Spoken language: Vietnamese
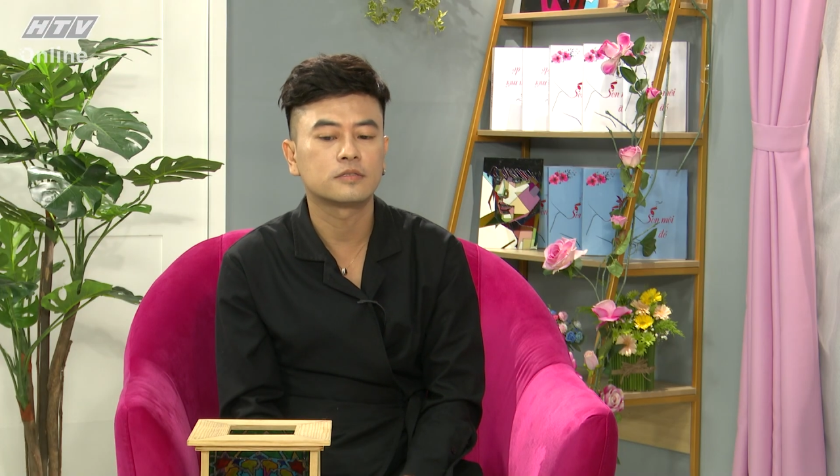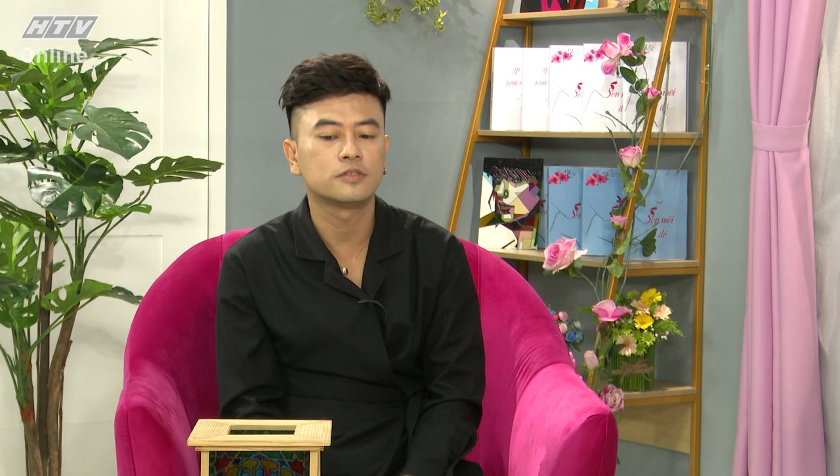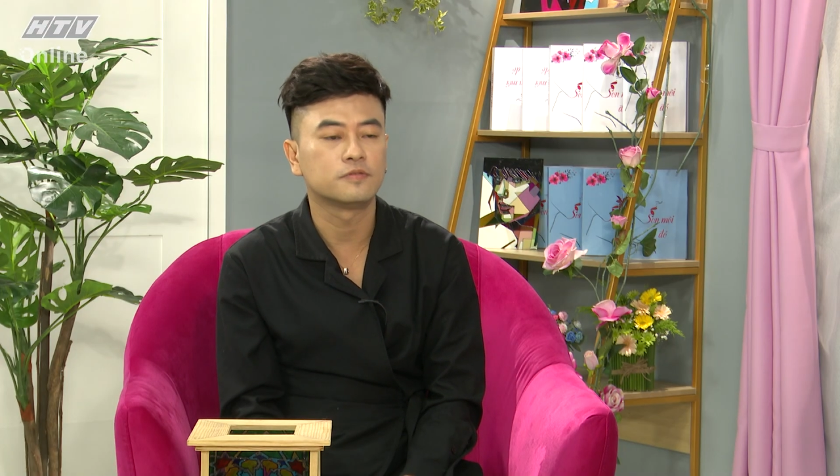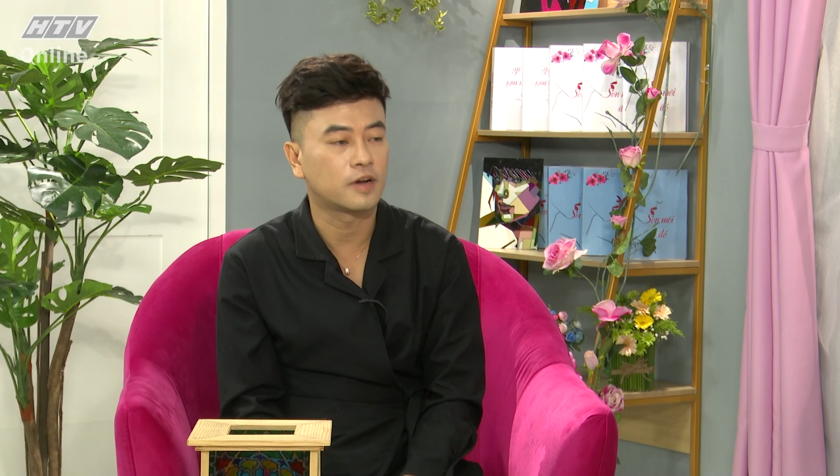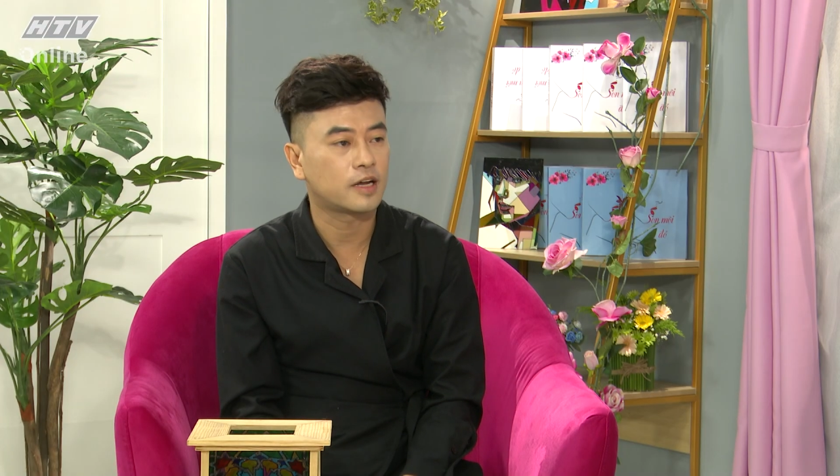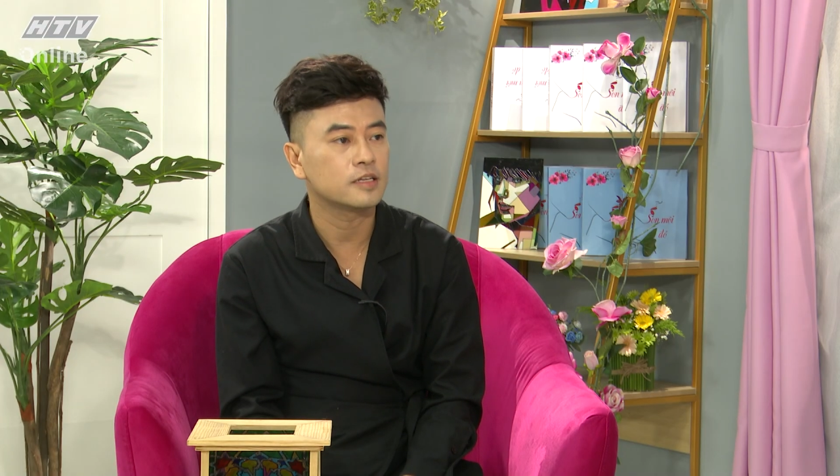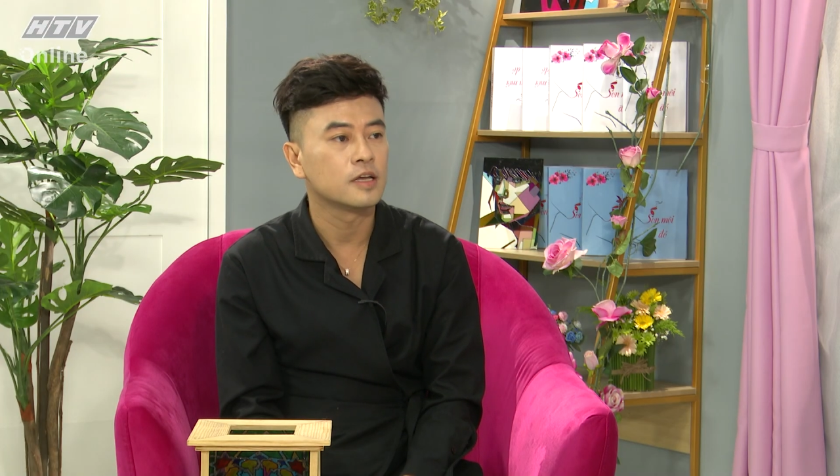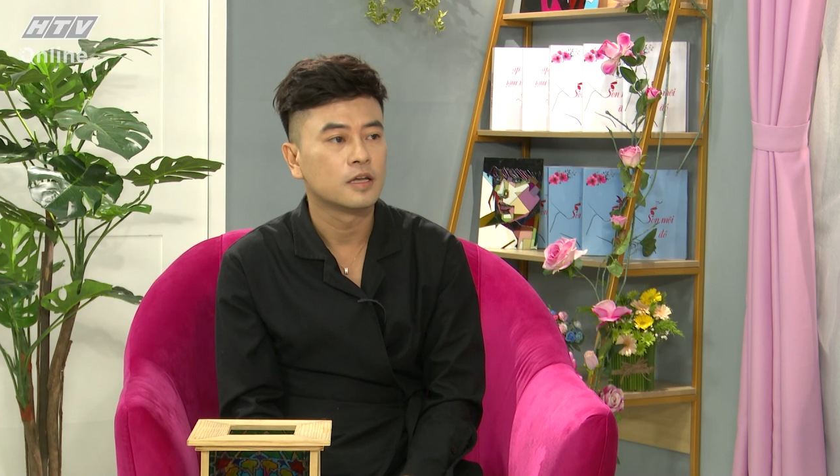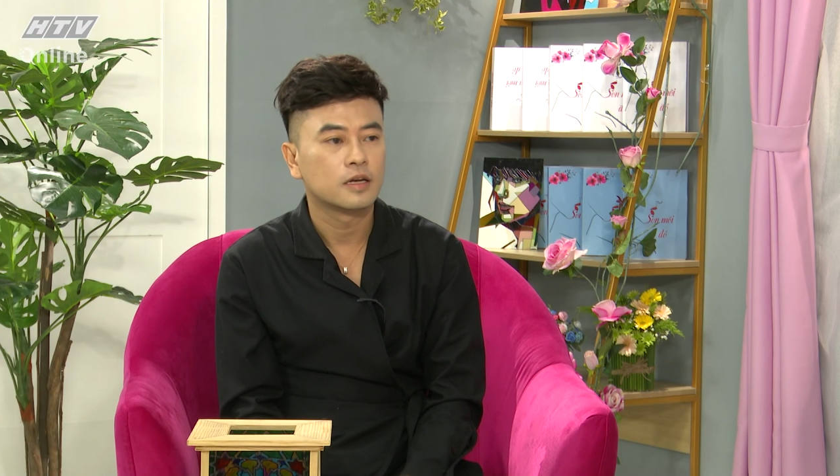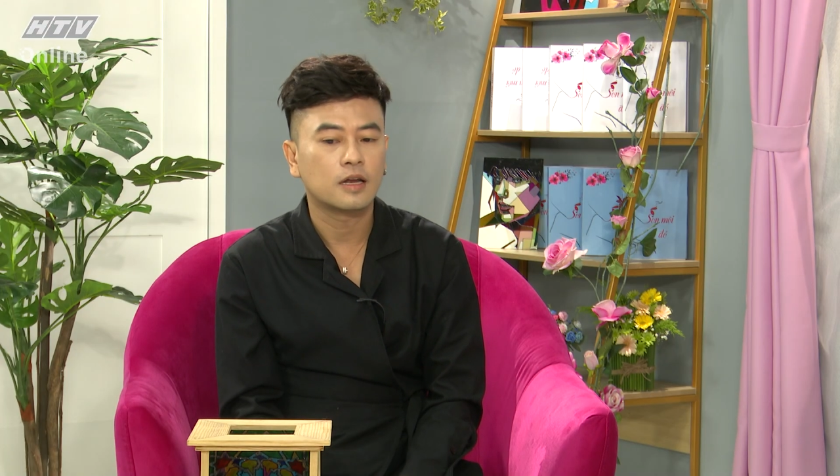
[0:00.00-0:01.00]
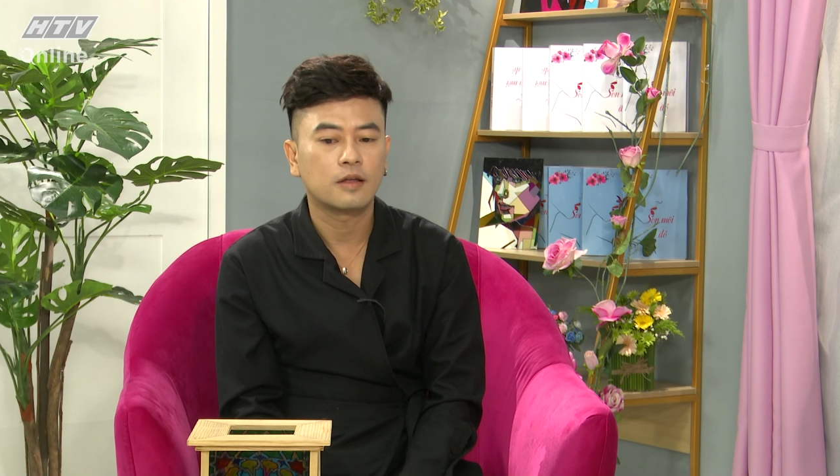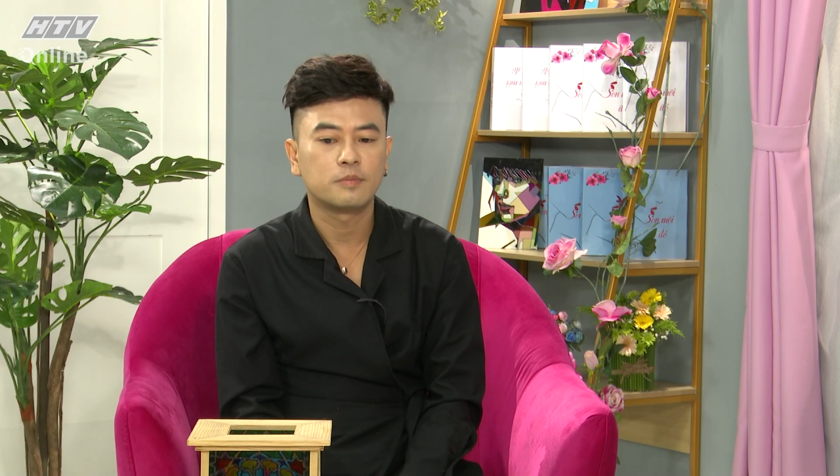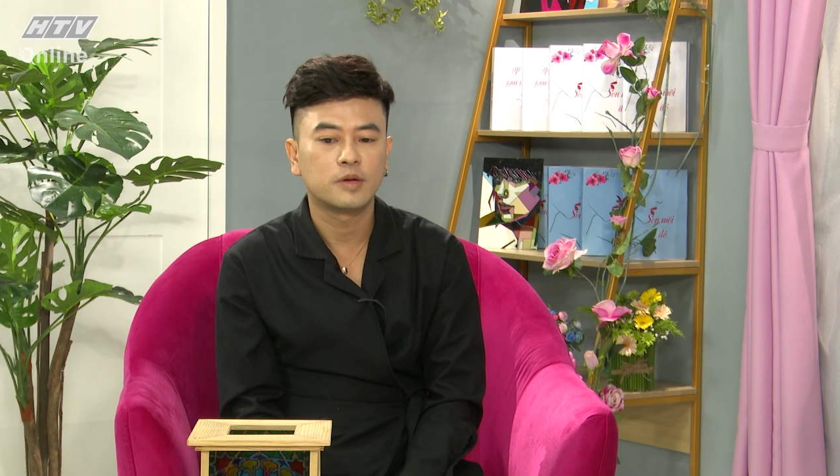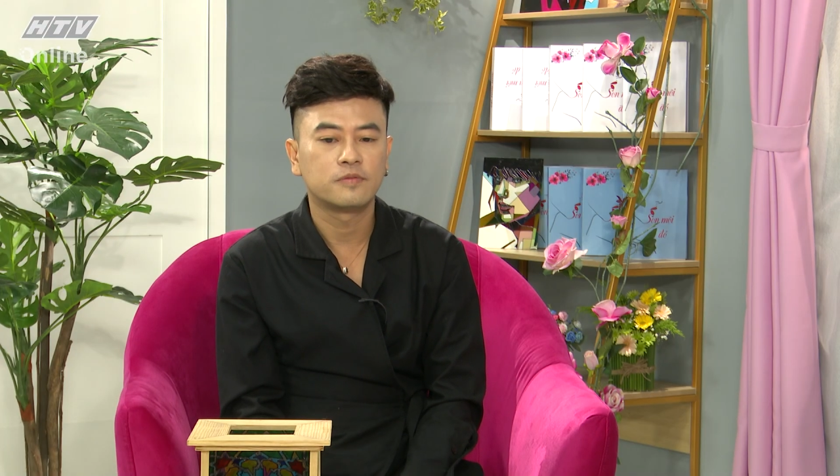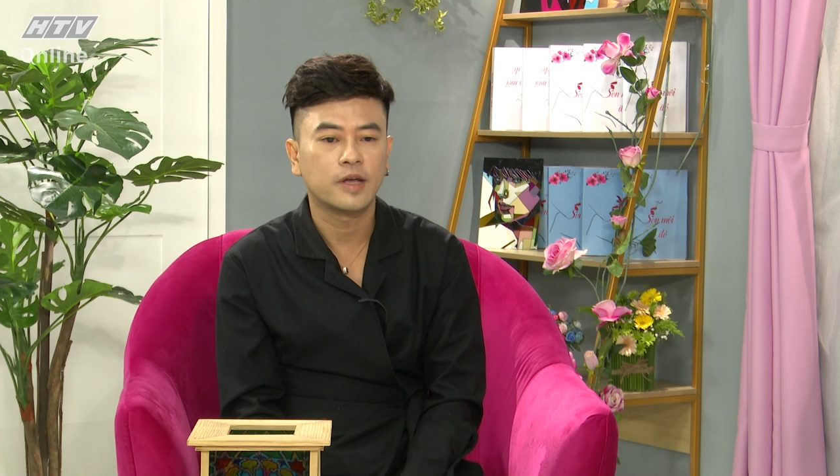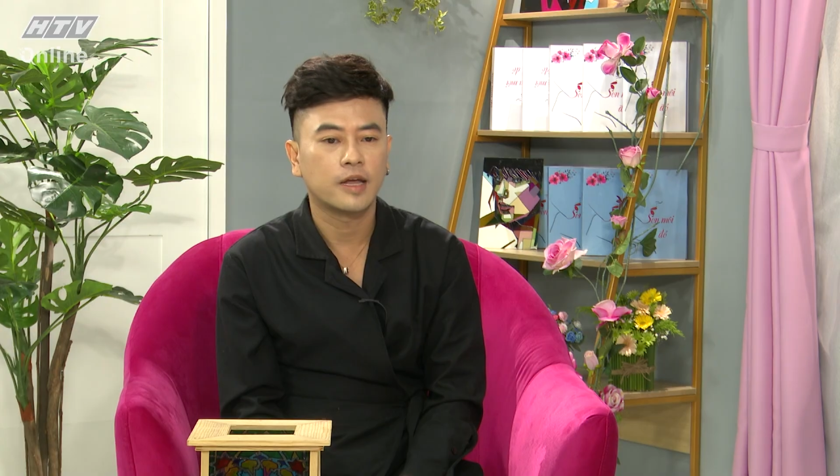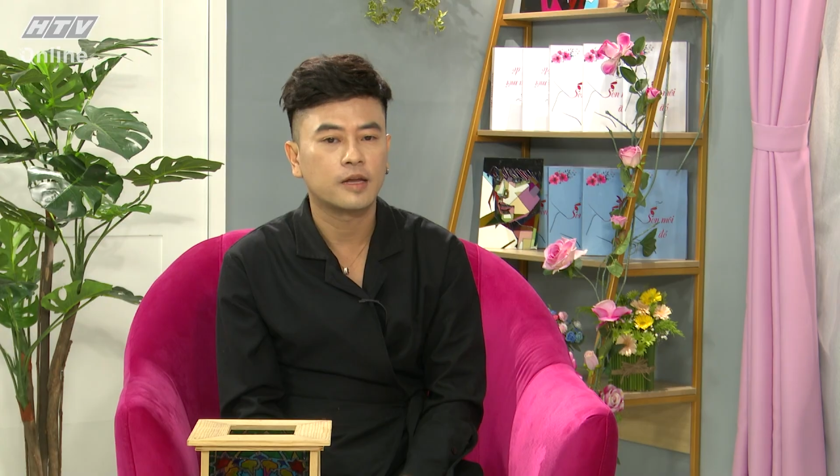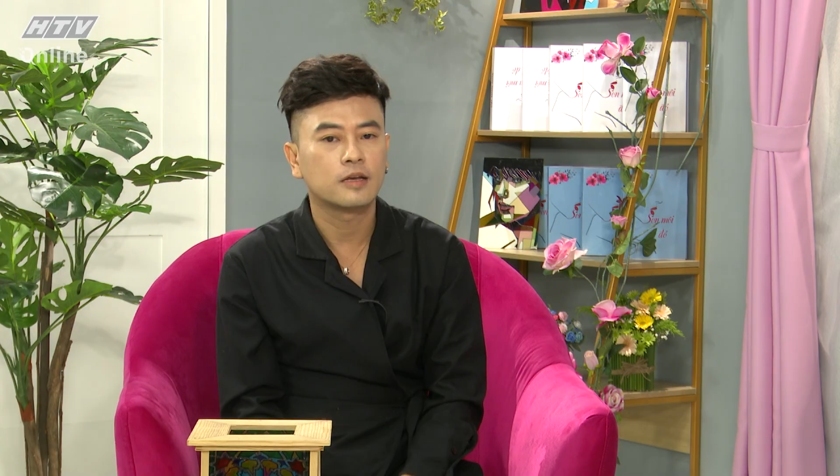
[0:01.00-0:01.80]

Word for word: trường phái đó là mình vẽ